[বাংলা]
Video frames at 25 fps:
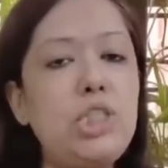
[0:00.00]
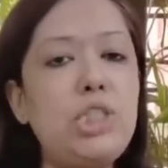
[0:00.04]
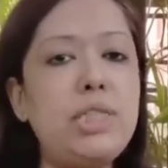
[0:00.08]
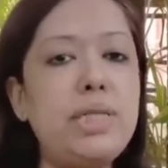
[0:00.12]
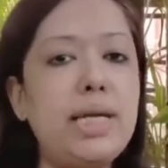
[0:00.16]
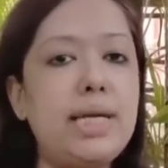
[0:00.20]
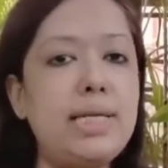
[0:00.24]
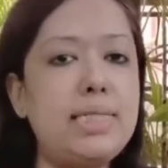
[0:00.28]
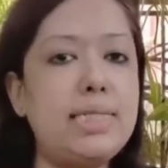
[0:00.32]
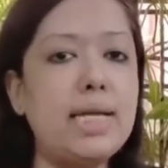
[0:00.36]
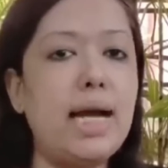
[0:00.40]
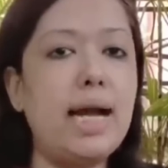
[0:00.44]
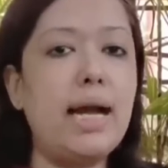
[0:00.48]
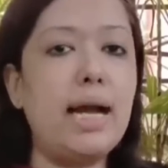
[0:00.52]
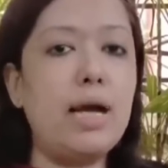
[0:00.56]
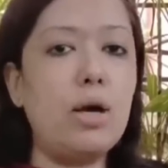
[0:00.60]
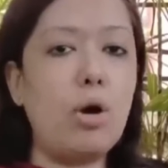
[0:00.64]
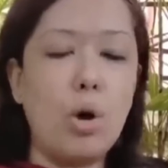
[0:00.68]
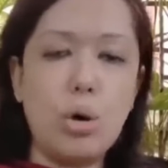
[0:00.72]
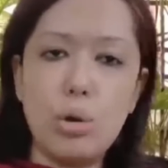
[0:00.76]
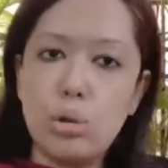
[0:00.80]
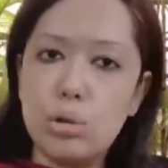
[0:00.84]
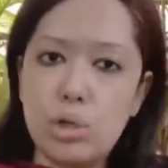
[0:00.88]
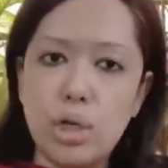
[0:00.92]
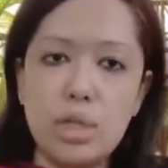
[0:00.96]
বিশ্বের যারা
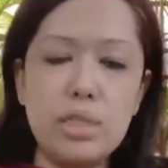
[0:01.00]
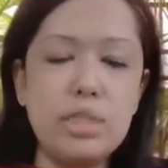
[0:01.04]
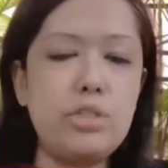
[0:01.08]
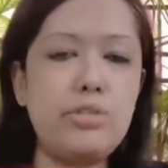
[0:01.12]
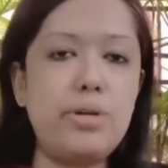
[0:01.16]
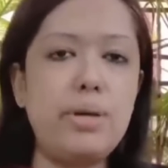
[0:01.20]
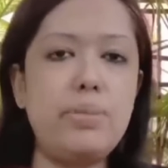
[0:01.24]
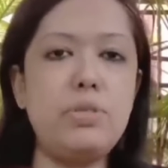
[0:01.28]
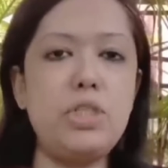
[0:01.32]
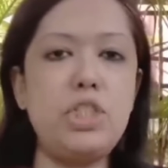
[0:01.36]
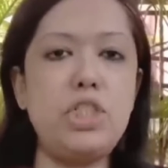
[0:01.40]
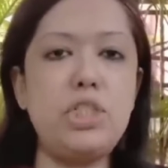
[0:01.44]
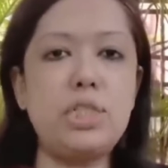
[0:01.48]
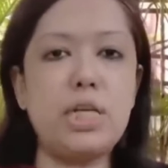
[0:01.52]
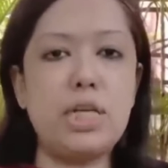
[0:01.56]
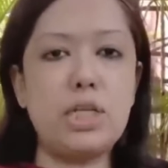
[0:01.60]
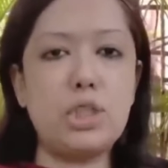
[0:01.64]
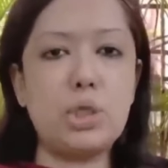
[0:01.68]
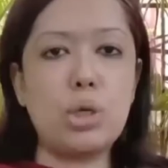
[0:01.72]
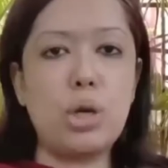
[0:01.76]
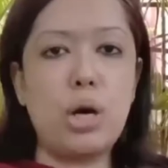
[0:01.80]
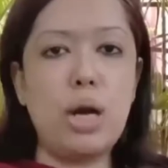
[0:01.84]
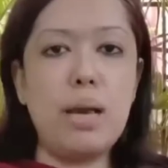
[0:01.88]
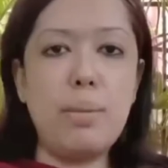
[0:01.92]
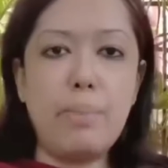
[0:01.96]
গণতন্ত্রে বিশ্বাস
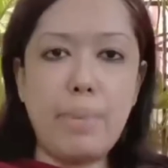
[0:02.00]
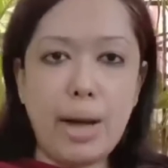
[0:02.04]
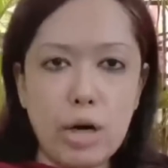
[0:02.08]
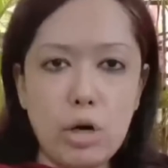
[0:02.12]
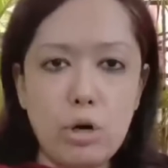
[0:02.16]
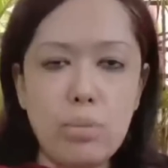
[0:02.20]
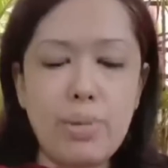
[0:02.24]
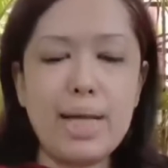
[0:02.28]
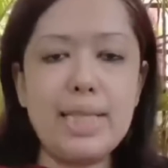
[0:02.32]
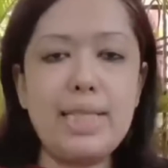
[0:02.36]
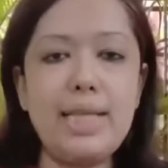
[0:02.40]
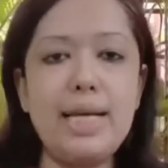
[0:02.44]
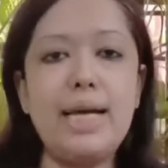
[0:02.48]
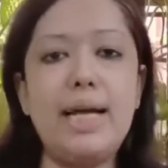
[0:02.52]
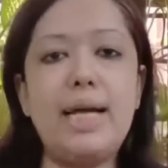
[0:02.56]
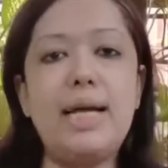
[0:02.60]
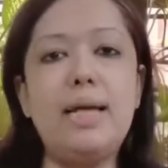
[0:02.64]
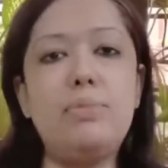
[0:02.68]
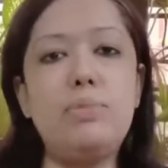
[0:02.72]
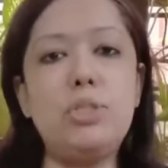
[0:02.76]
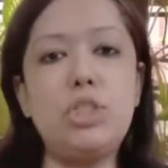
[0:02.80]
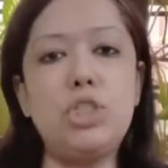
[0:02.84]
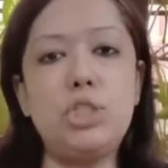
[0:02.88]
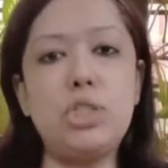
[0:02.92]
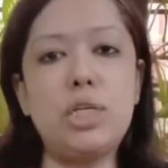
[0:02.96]
করে
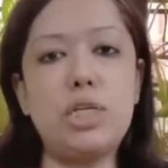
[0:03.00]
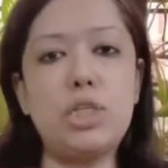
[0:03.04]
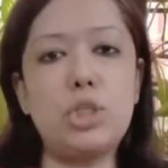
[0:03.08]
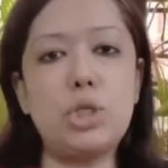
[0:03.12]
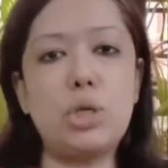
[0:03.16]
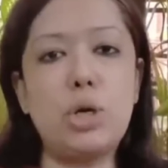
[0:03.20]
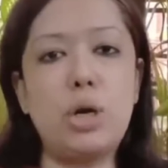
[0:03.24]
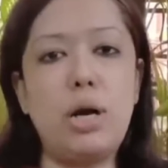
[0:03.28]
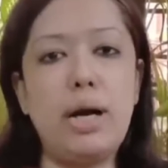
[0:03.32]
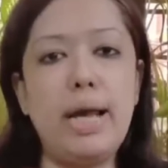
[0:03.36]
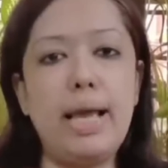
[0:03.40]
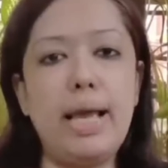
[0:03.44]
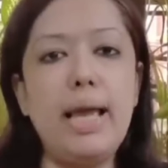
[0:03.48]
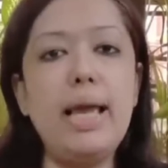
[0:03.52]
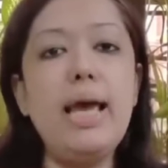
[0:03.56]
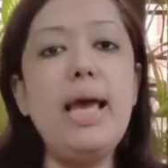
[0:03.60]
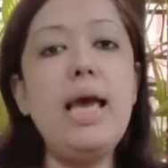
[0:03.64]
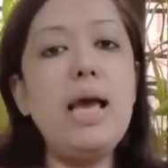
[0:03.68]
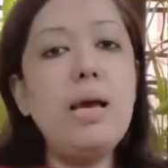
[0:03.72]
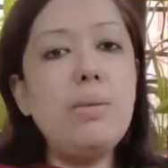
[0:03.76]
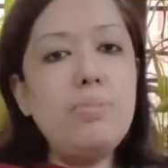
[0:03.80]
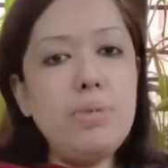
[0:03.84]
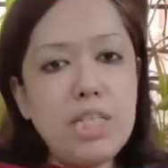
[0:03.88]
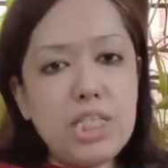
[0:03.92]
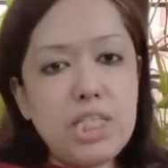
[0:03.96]
মানবাধিকারে বিশ্বাস করে
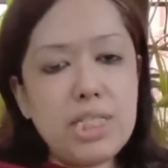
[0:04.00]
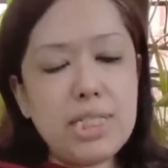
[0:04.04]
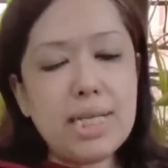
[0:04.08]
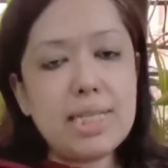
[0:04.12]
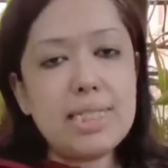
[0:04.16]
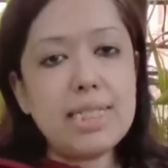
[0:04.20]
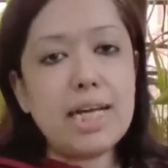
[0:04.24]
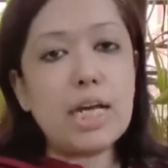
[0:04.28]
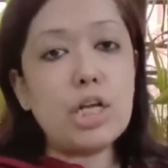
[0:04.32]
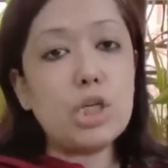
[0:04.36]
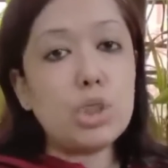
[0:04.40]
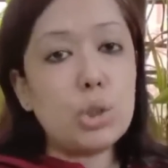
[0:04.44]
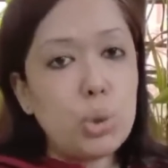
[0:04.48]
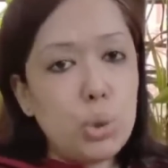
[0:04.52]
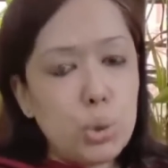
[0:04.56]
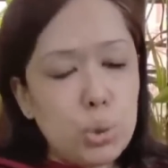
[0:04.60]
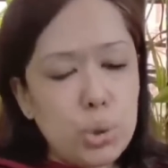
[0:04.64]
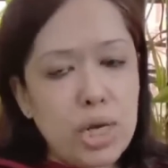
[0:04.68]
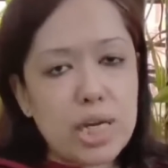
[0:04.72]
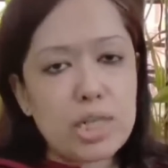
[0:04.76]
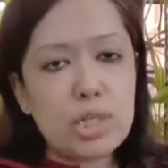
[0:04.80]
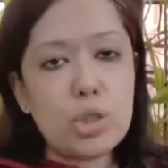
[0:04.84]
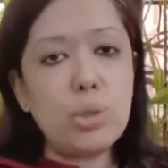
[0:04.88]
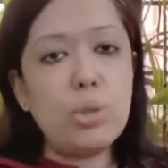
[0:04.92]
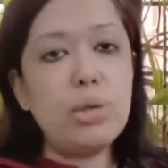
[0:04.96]
বিশ্বে যারা
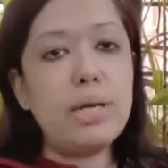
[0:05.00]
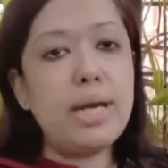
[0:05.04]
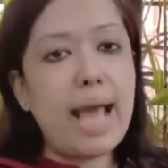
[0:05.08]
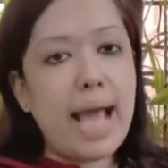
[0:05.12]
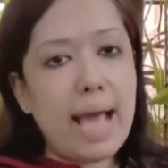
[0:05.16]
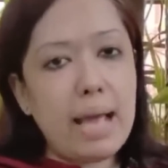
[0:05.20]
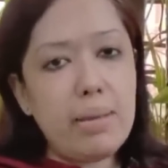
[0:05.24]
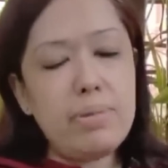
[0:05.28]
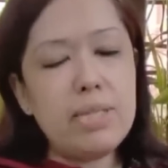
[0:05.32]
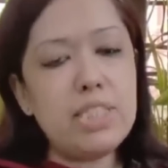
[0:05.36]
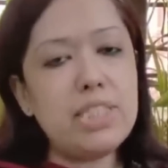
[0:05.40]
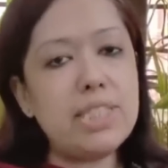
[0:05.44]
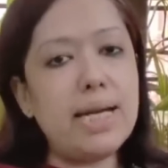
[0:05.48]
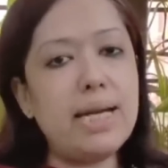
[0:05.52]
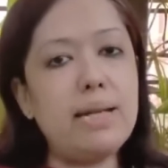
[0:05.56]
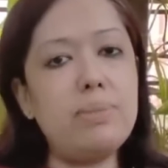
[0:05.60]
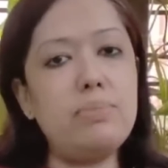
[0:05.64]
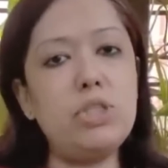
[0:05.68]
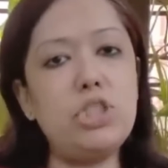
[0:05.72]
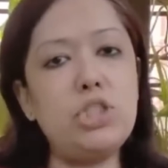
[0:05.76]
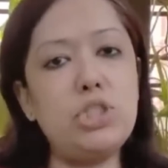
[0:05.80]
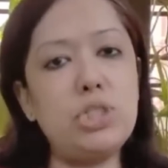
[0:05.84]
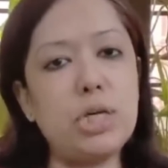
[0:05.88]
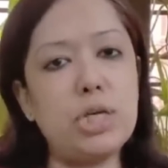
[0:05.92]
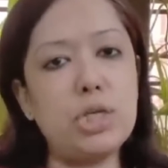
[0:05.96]
সুশাসন ন্যায় বিচারে
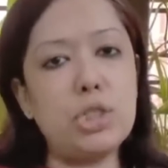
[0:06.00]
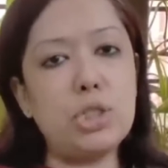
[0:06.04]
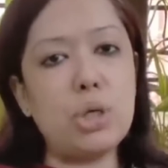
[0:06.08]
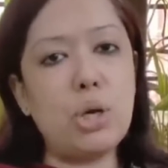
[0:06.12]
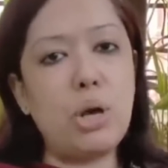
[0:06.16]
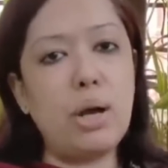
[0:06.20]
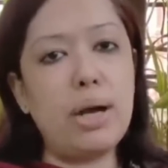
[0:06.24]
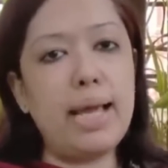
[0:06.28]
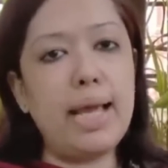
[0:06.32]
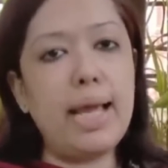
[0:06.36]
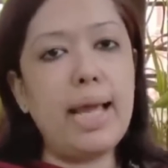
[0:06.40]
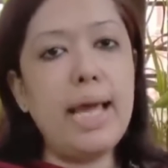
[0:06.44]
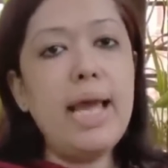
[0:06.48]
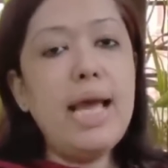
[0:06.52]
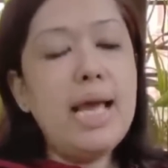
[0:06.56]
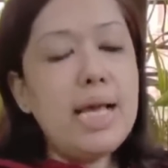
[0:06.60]
বিশ্বাস করে